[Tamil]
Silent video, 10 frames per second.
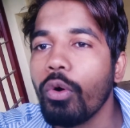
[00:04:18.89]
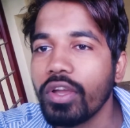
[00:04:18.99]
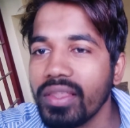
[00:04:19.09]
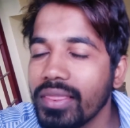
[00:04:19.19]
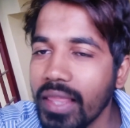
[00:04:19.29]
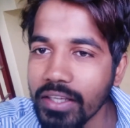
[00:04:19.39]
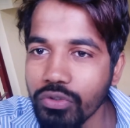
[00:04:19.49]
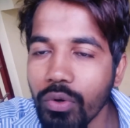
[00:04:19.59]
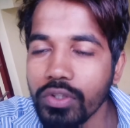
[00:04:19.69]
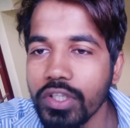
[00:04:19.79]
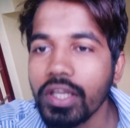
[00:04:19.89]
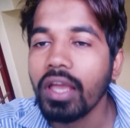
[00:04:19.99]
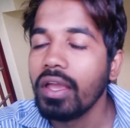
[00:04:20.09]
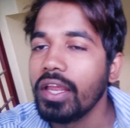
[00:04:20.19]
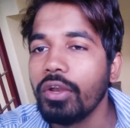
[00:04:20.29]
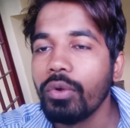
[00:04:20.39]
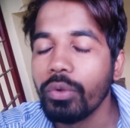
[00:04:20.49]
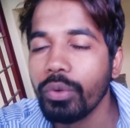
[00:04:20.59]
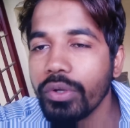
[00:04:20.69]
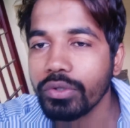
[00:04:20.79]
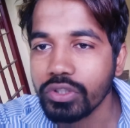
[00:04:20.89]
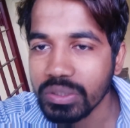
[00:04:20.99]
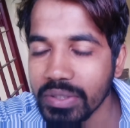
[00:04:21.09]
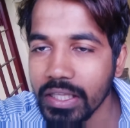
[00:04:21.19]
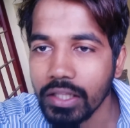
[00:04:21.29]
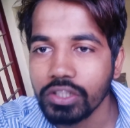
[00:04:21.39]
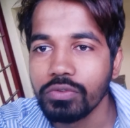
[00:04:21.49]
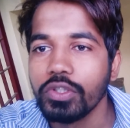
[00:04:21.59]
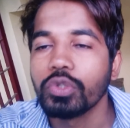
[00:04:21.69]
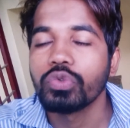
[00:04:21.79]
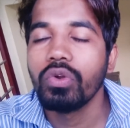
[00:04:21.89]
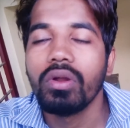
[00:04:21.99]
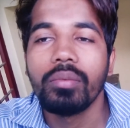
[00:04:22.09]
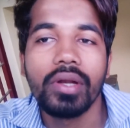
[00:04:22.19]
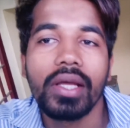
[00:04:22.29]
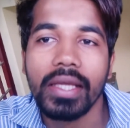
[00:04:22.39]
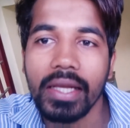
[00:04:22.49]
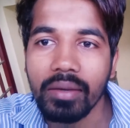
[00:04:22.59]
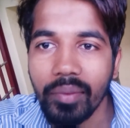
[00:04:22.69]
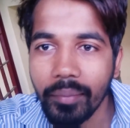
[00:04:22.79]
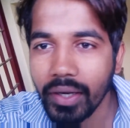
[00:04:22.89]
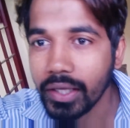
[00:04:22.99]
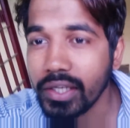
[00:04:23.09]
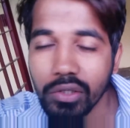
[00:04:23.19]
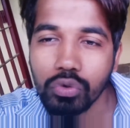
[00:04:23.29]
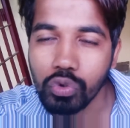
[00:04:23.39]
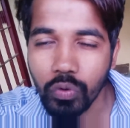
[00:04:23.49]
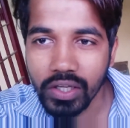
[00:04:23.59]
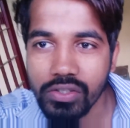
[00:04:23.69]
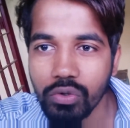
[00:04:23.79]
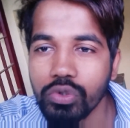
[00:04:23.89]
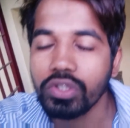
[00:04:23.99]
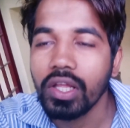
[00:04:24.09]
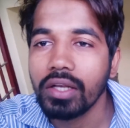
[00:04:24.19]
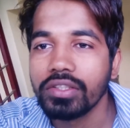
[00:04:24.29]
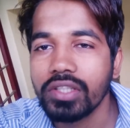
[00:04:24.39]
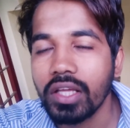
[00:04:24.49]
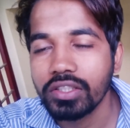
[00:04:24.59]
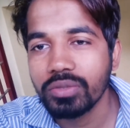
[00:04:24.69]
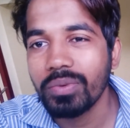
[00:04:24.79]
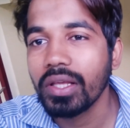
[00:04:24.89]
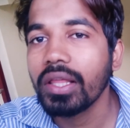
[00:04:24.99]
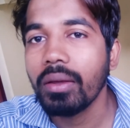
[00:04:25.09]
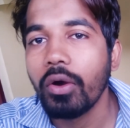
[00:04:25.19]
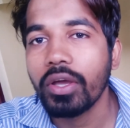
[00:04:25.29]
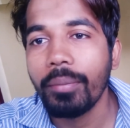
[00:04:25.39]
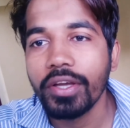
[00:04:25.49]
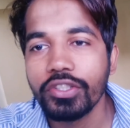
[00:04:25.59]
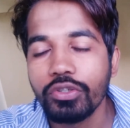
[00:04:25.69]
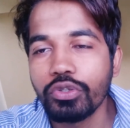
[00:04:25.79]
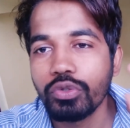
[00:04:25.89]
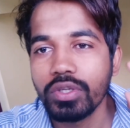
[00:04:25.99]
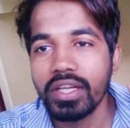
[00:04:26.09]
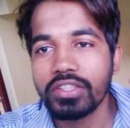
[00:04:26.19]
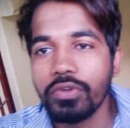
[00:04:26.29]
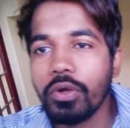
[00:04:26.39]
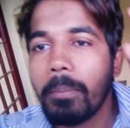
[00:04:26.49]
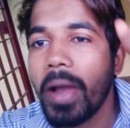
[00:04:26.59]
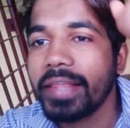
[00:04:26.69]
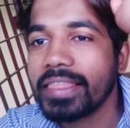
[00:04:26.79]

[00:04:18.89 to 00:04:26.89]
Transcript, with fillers: ஓகே தேங்க்ஸ் ஃபார் வாட்சிங் இன்னும் யூஎக்ஸை பற்றி ஏதாச்சும் வீடியோஸ் வேணும் அப்படின்னா கீழே கமெண்ட் பண்ணுங்கள் இன்னைக்கு கொஞ்சம் வாய்ஸ் கொஞ்சம் இதாக இருந்துச்சுன்னா அட்ஜஸ்ட் பண்ணுங்கள் ஓகே பாய் சீஸ் ஒன் நெக்ஸ்ட் வீடியோ பாய்